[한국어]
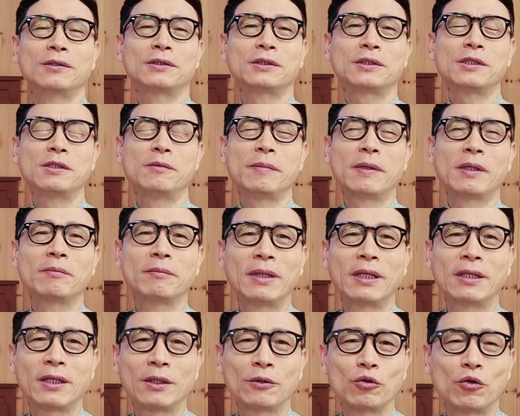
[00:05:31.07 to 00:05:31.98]

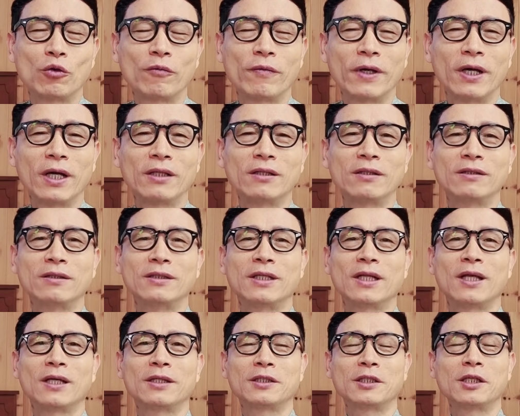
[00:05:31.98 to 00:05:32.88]
700만에
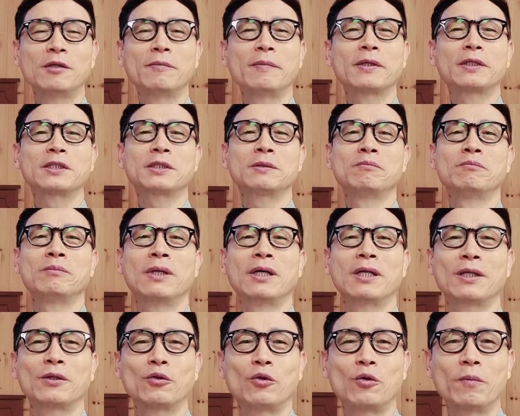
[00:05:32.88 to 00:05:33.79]
돌파했는데
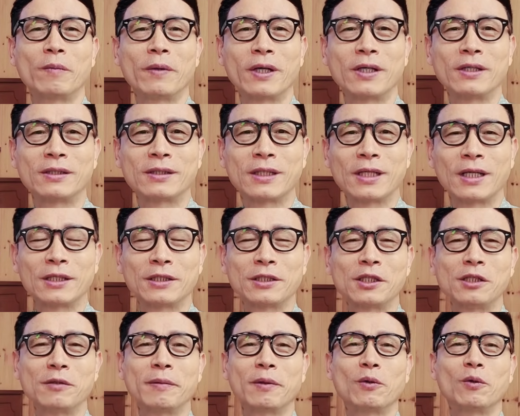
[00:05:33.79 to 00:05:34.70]
710만에 돌파했다,
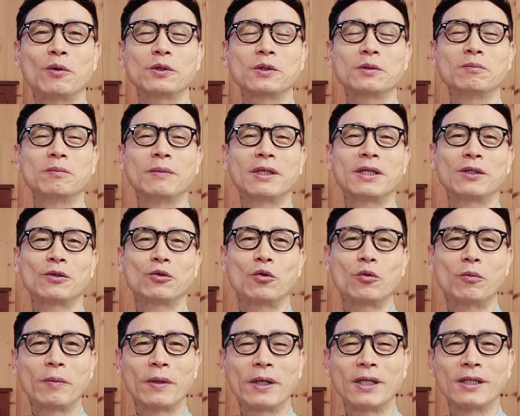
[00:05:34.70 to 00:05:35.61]
750만에
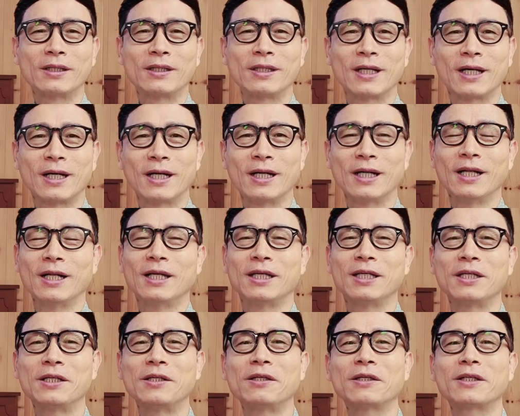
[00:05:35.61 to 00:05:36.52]
돌파했다
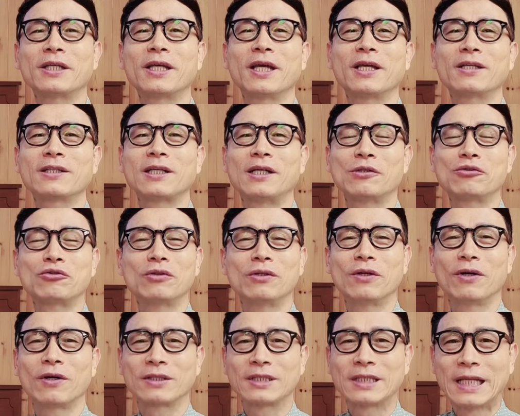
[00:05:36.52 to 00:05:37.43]
이렇게 해서 할 수
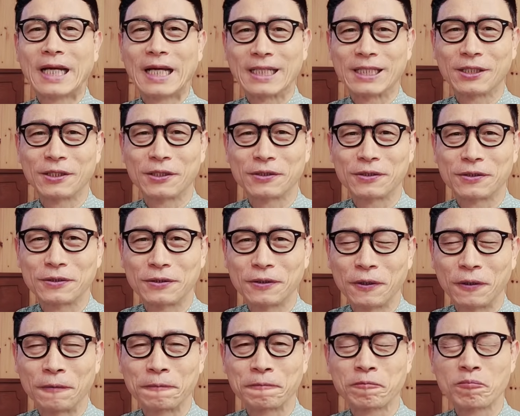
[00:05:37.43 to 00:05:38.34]
있는 것은
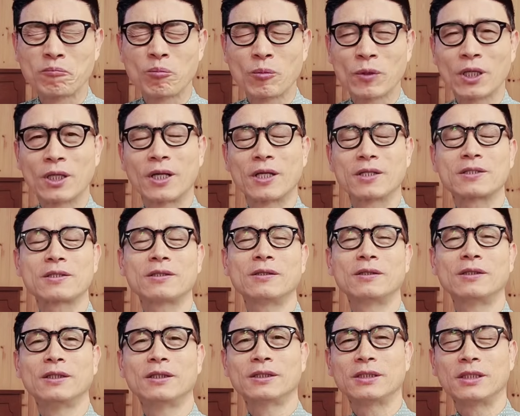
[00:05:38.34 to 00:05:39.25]
아니거든요.
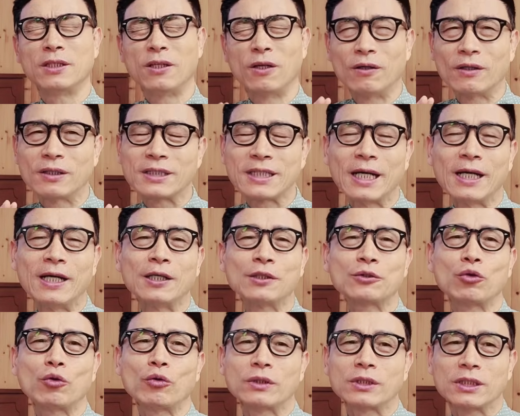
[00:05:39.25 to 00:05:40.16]
그래서
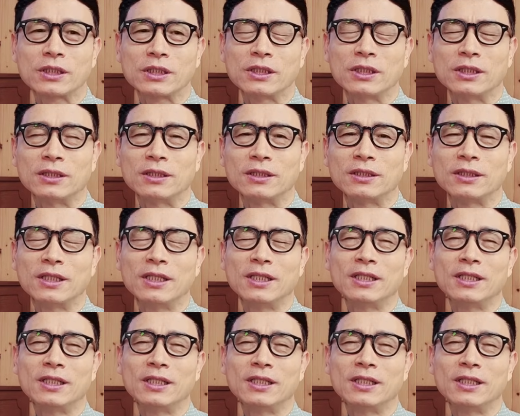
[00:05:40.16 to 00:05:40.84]
영상 소식은